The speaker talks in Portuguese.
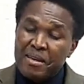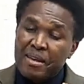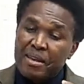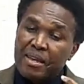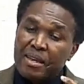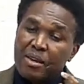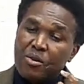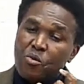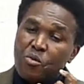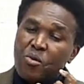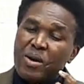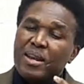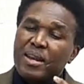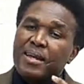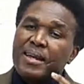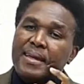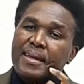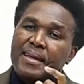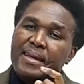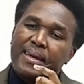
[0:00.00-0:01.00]
E qual
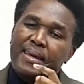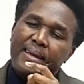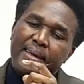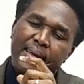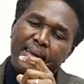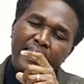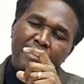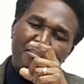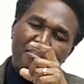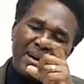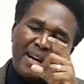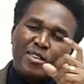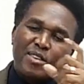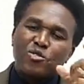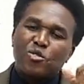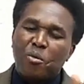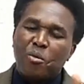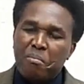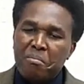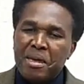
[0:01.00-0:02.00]
é que é mais
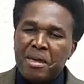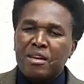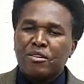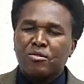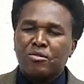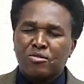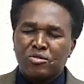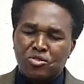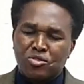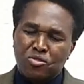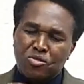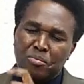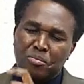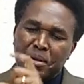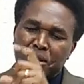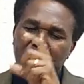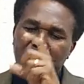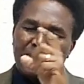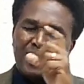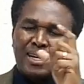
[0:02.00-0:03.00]
ou menos como é
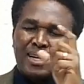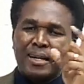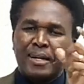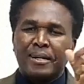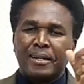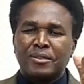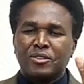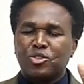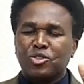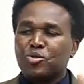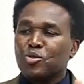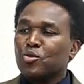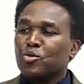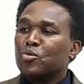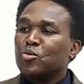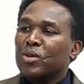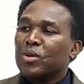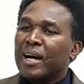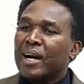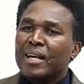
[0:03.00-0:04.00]
que está
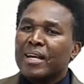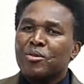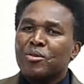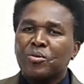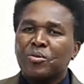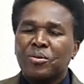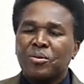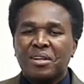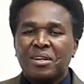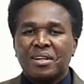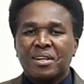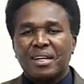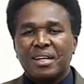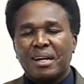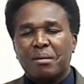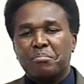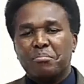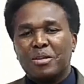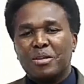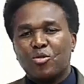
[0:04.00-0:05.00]
estruturado
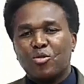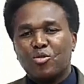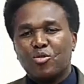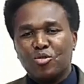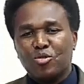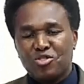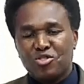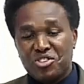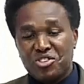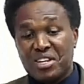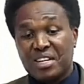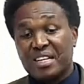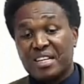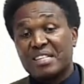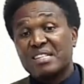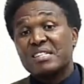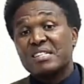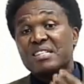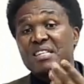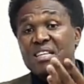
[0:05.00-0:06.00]
a metodologia que a
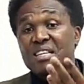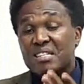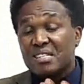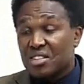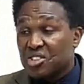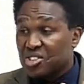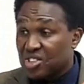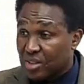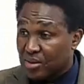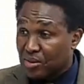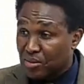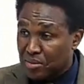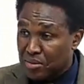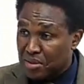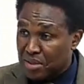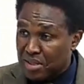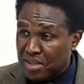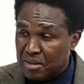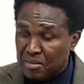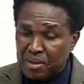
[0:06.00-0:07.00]
ciência chega ao
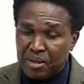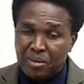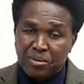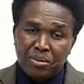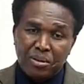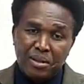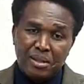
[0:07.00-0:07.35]
conhecimento?